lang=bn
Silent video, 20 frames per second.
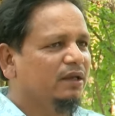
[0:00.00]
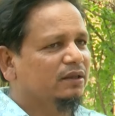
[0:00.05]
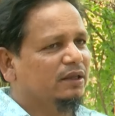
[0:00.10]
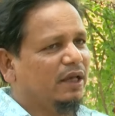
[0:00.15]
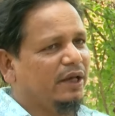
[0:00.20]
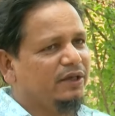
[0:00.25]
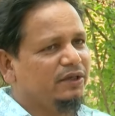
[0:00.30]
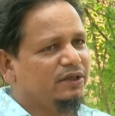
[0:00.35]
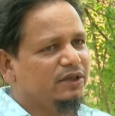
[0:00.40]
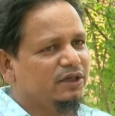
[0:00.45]

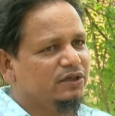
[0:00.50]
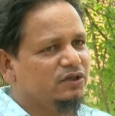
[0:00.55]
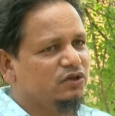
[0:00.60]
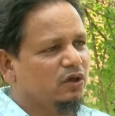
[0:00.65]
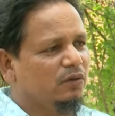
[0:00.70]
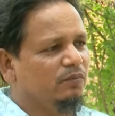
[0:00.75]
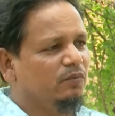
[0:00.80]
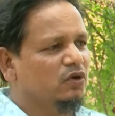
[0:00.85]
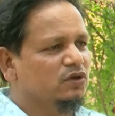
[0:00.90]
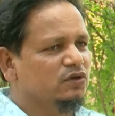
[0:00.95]
তাই
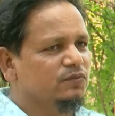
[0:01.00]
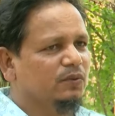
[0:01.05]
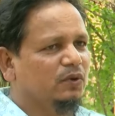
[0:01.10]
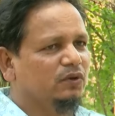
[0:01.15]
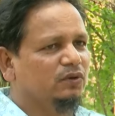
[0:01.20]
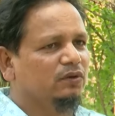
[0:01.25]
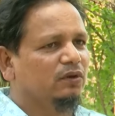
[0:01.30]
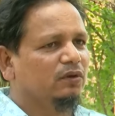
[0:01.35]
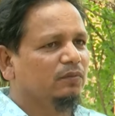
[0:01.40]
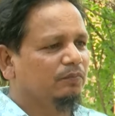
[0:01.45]
টিকসই
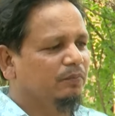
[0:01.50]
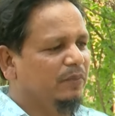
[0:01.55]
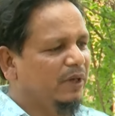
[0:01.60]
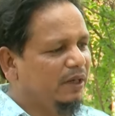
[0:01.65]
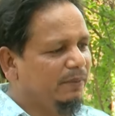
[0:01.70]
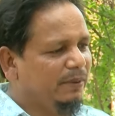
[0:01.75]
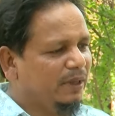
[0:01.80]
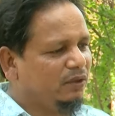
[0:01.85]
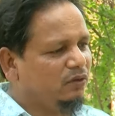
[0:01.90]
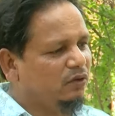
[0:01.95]
মজবুত
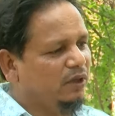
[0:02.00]
বেড়িবাদ